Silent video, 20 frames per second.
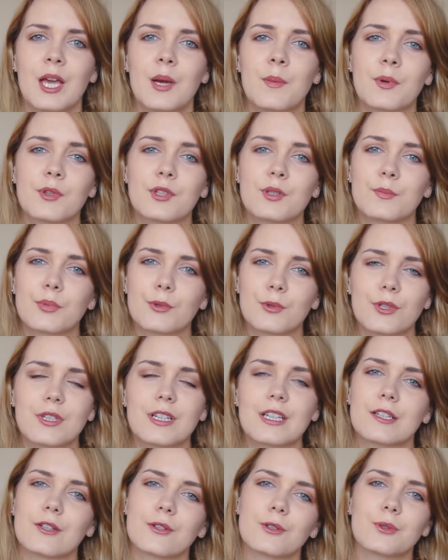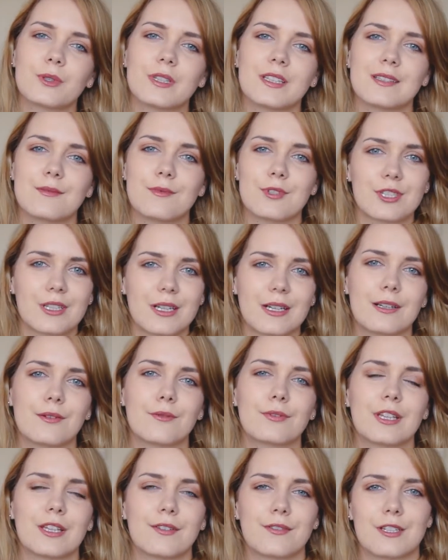Po tym półtorej roku, kiedy
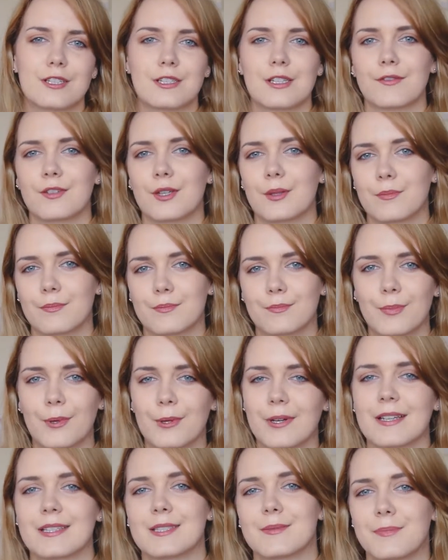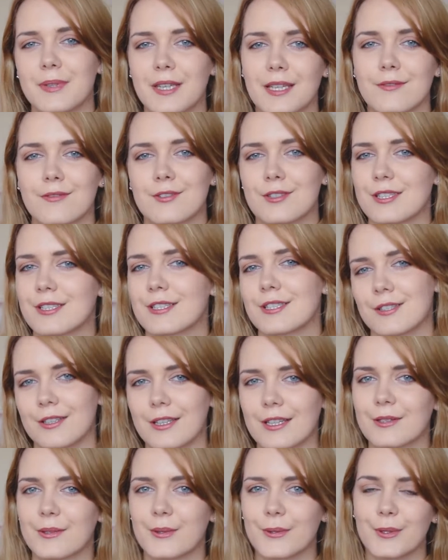mieszkałam w tej Warszawie po raz pierwszy, że
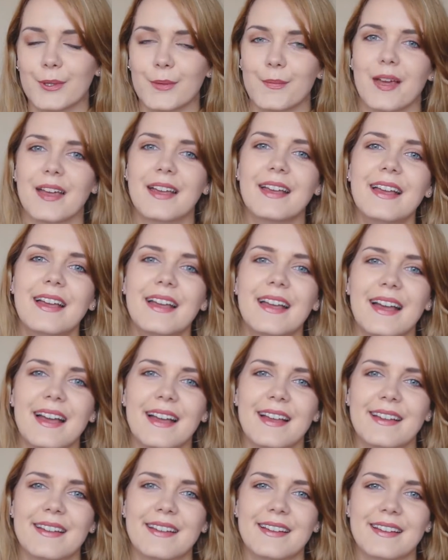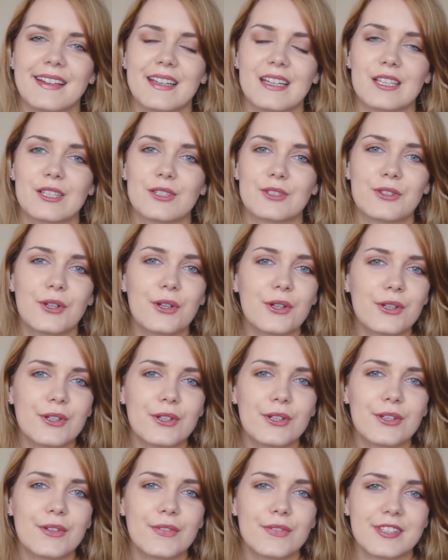tak to ujmę, e,
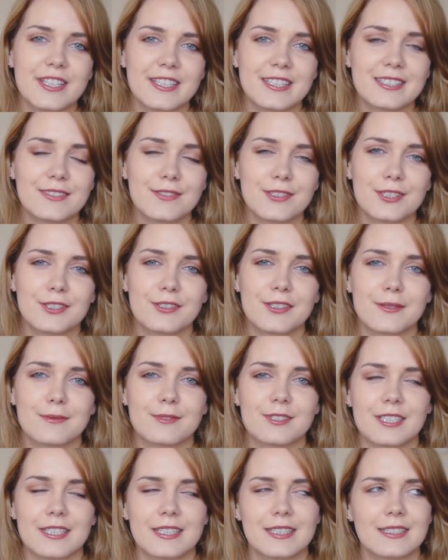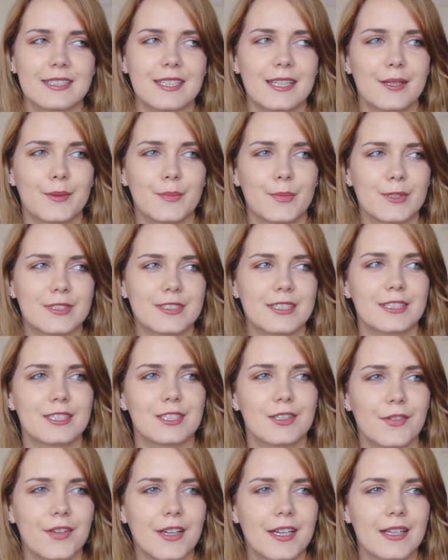to wtedy stwierdziłam, że chcę poznać
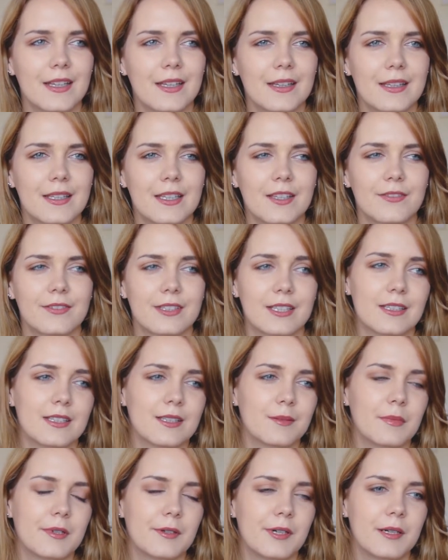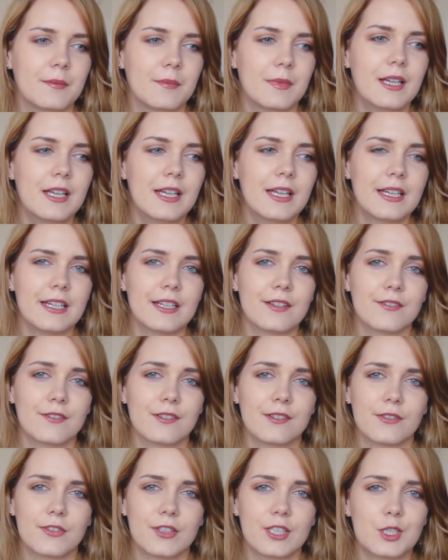świat i wtedy byłam
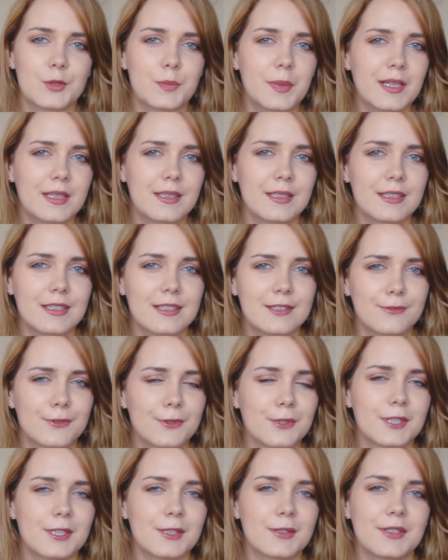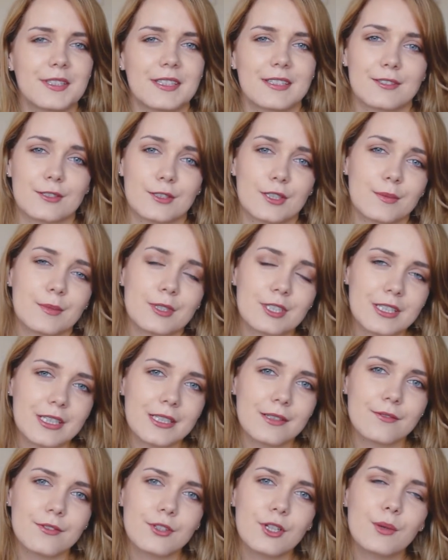w Hiszpanii dwukrotnie, trochę
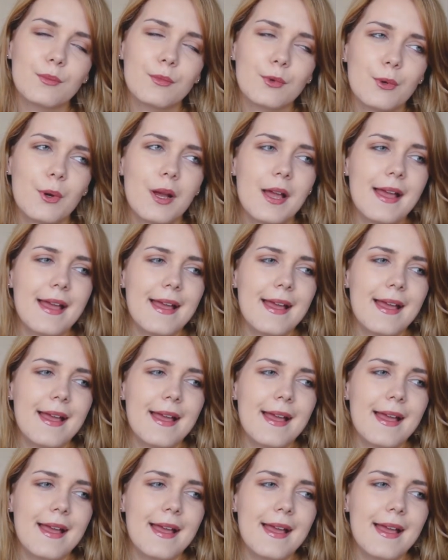mieszkałam w domu,